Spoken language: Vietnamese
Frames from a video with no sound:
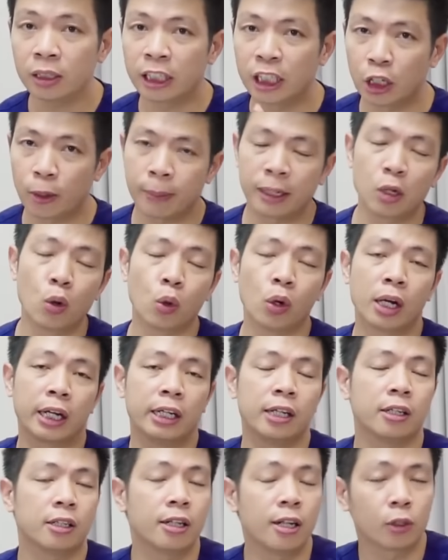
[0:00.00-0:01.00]
thì nó mới đủ được
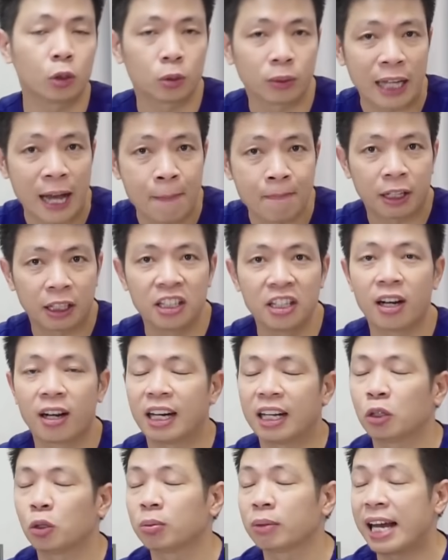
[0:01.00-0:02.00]
cái lượng nước chúng ta và
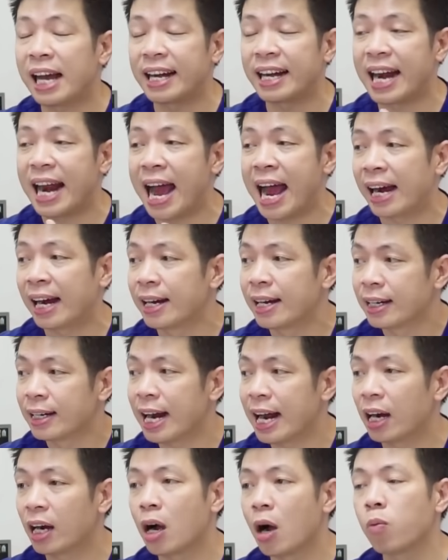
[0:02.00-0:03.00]
thường là chúng ta đang
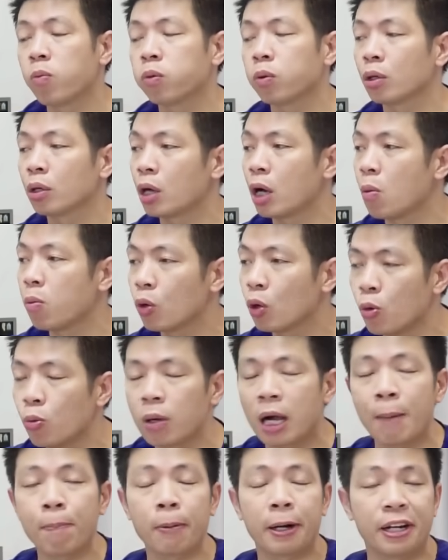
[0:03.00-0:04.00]
đang không không
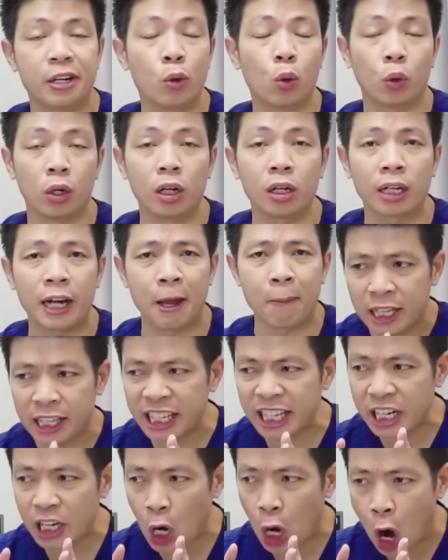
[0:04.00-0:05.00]
cung cấp cái đủ nước đấy
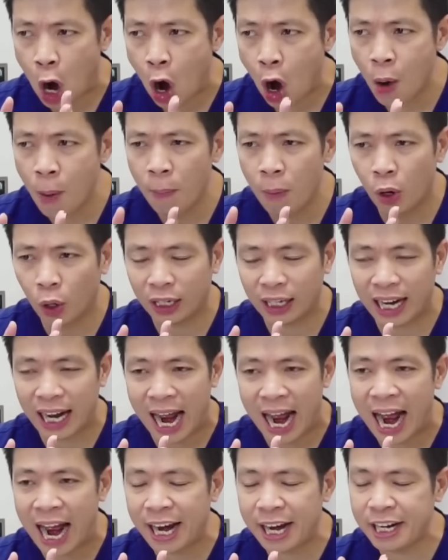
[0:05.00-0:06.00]
thế thì có một
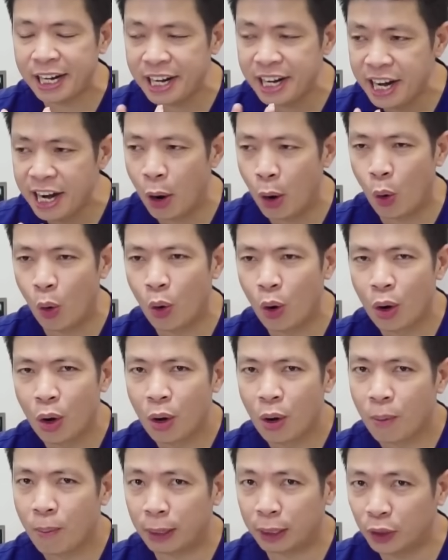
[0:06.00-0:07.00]
cái điều
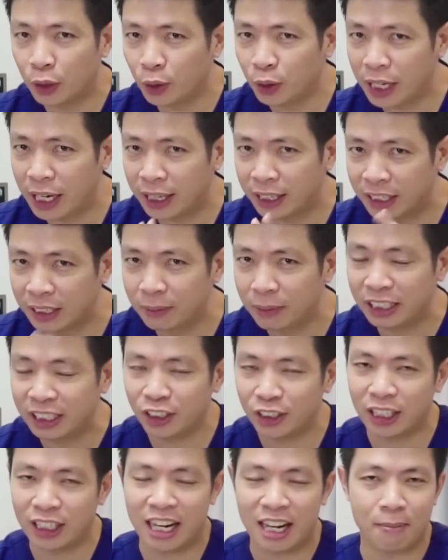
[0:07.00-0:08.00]
mà tôi có thể là chứng minh
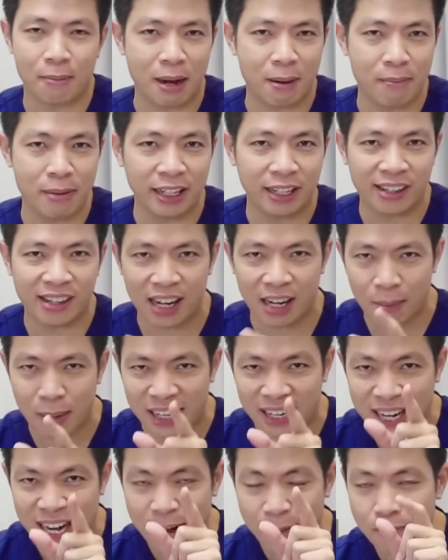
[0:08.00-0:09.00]
cho tất cả bạn biết là
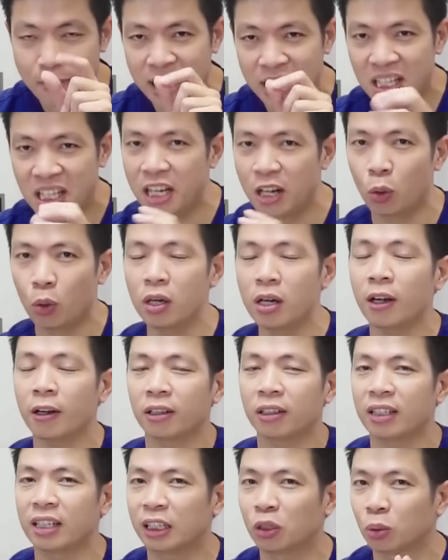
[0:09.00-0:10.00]
bạn đang bị thiếu
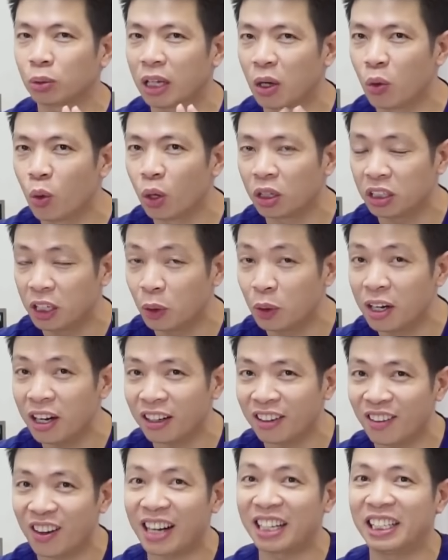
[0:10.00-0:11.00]
nước tức là chúng ta uống thiếu
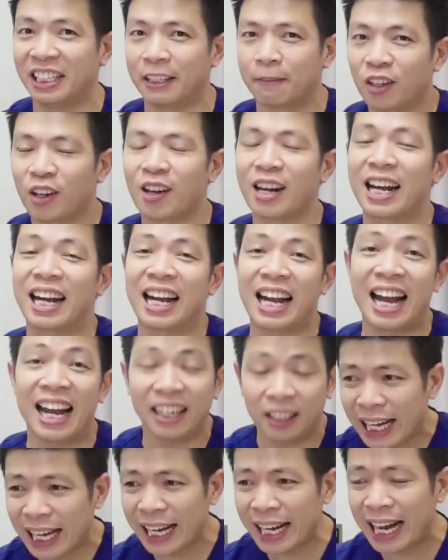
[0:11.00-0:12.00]
nước đó là gì đó là
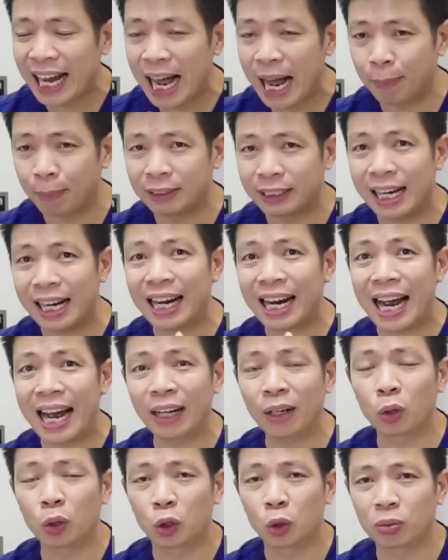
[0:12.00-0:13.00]
khát cái cảm giác
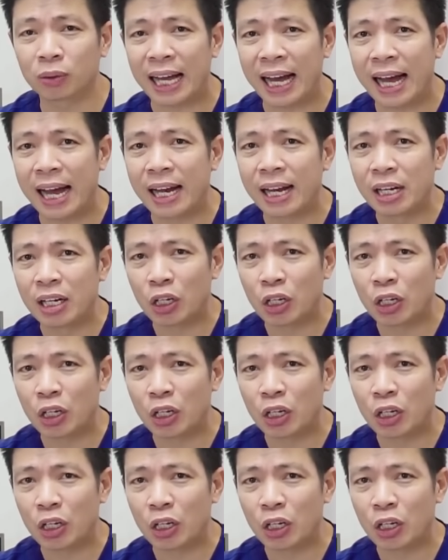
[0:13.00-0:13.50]
khát của chúng ta